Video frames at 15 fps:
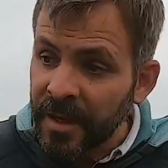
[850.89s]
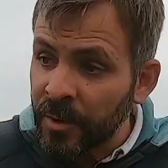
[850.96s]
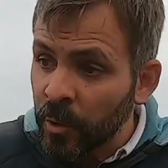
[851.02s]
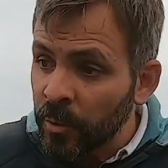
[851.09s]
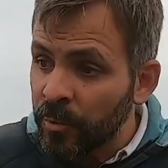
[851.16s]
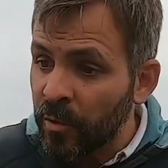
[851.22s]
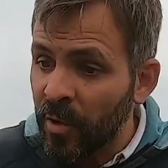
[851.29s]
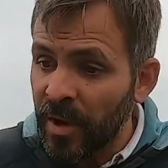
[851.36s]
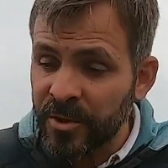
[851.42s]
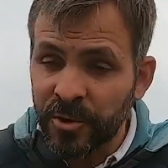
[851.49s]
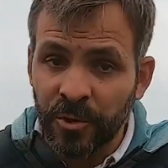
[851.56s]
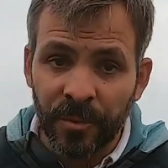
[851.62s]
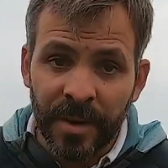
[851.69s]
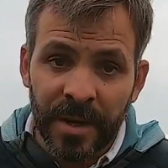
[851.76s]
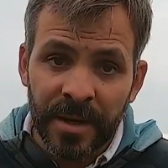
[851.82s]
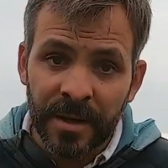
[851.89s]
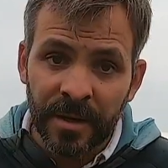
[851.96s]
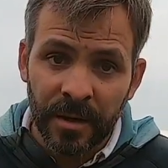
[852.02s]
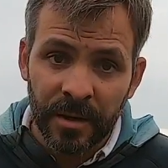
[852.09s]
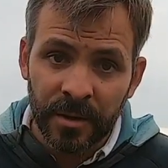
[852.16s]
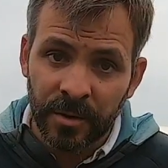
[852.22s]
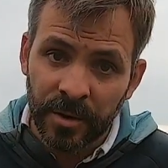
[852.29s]
et donc pouvoir semer
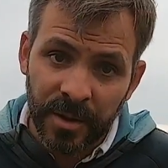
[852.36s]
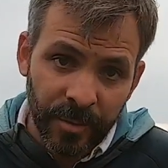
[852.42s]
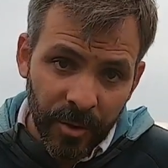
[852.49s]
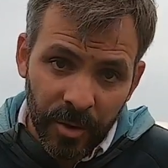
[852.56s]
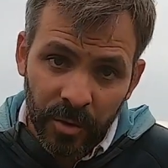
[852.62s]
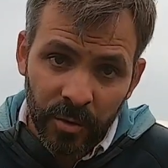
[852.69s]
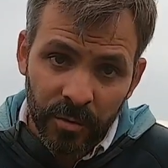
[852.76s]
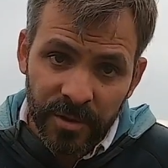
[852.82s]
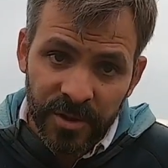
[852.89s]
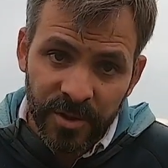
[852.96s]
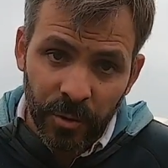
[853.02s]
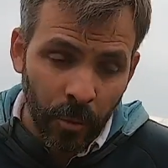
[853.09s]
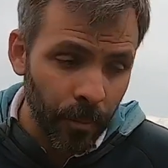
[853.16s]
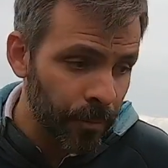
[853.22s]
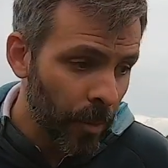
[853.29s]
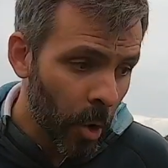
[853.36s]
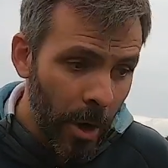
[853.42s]
euh, dans des bonnes conditions.